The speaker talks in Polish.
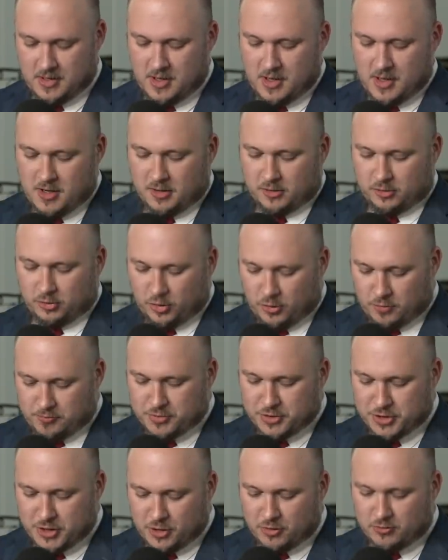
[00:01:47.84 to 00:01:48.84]
którą
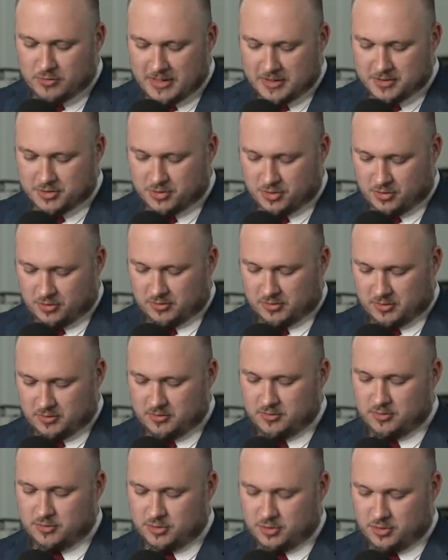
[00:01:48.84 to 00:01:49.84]
przyjął nasz rząd,
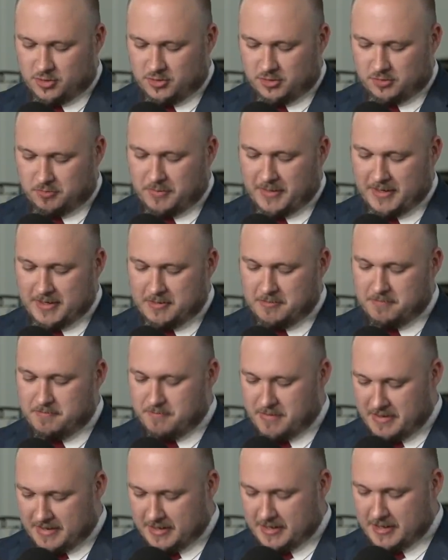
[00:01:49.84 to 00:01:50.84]
rząd pani
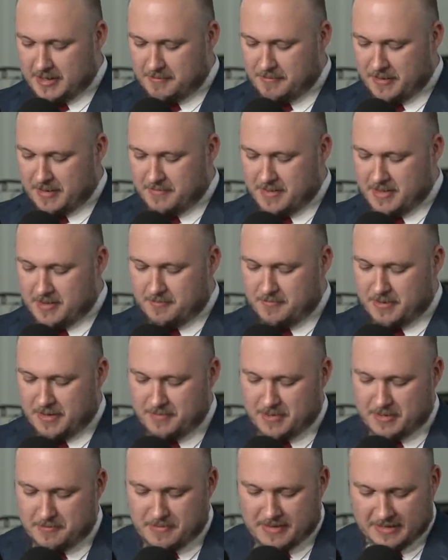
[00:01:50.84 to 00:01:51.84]
ba, e, premier,
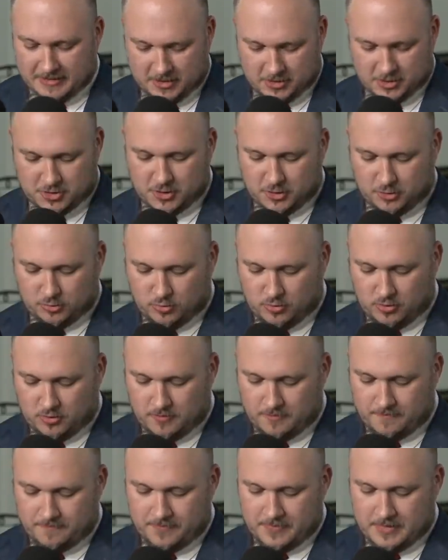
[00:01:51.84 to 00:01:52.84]
premier Baty Szydło.
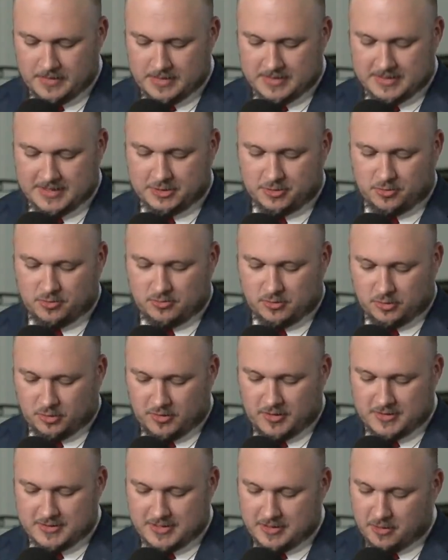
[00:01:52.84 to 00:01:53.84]
Zresztą to
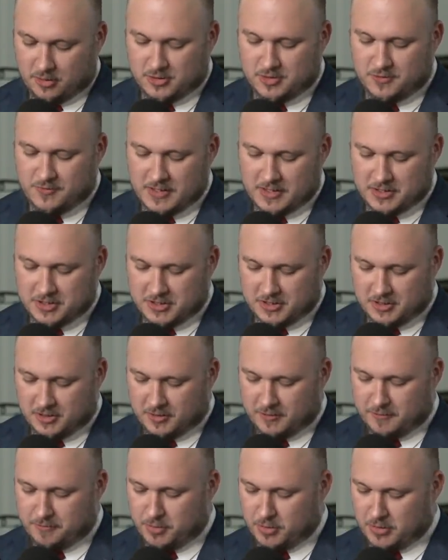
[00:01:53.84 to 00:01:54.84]
jest
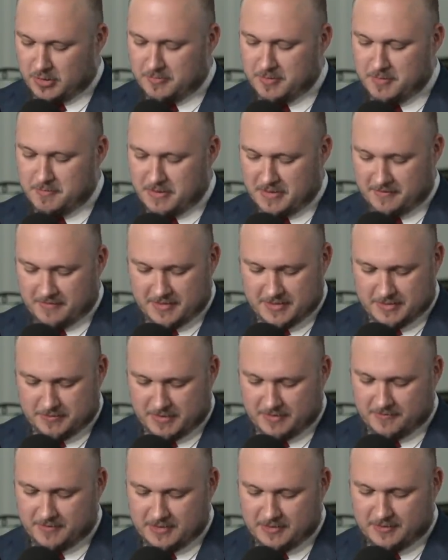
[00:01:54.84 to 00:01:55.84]
odzwierciedlone w programie Prawa i
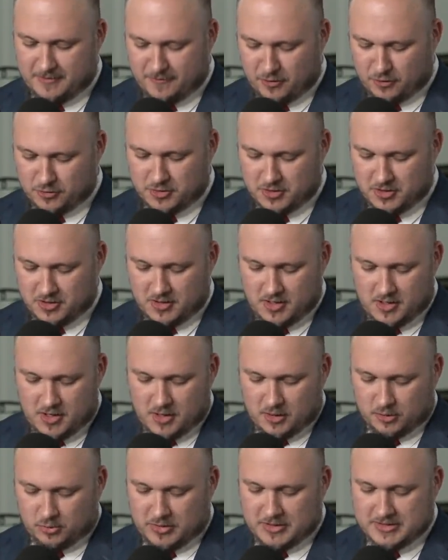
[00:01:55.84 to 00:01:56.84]
Sprawiedliwości,
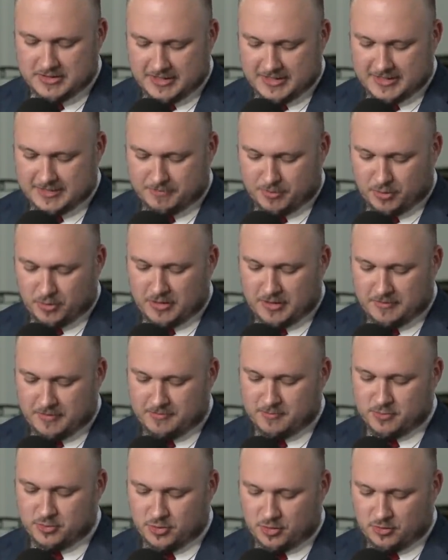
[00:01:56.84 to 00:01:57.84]
który jest teraz
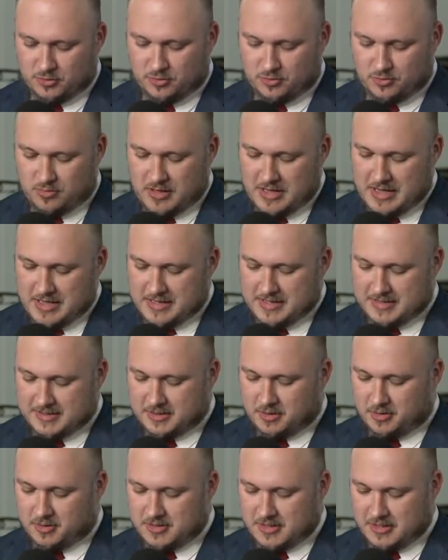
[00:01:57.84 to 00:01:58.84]
programem rządu, jest
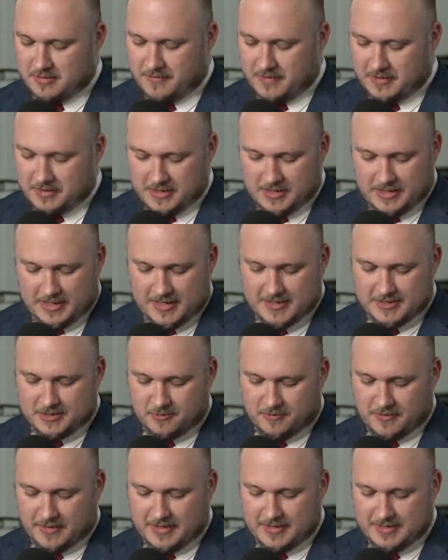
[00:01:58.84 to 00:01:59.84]
konsekwentnie
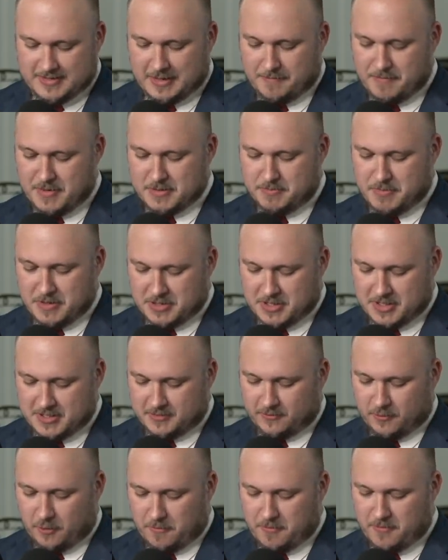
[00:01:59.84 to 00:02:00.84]
realizowane. Za
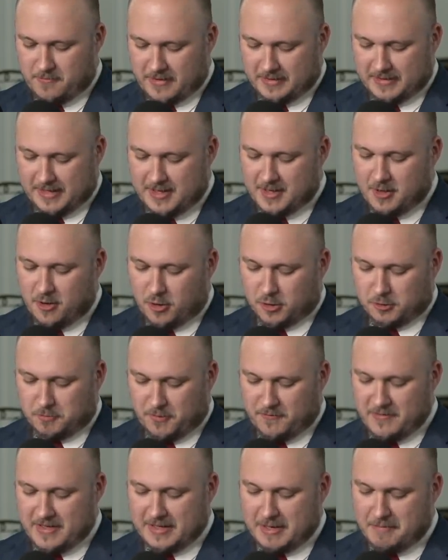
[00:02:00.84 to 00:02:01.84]
bezpieczeństwo obywateli
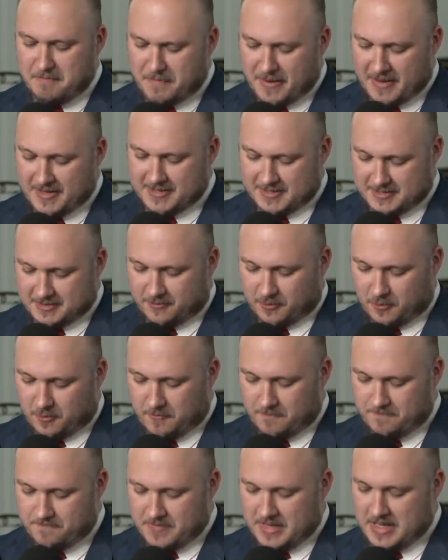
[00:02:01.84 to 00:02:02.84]
odpowiada państwo.
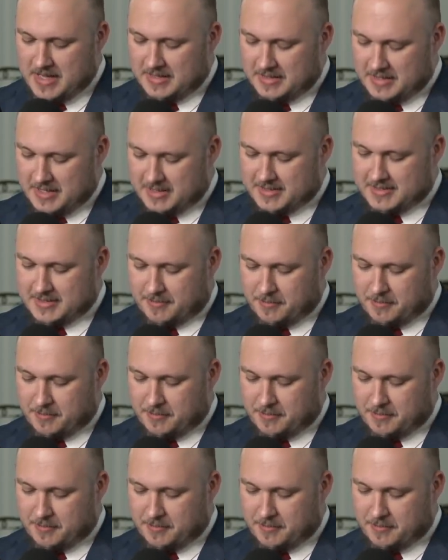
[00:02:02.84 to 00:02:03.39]
Nie sam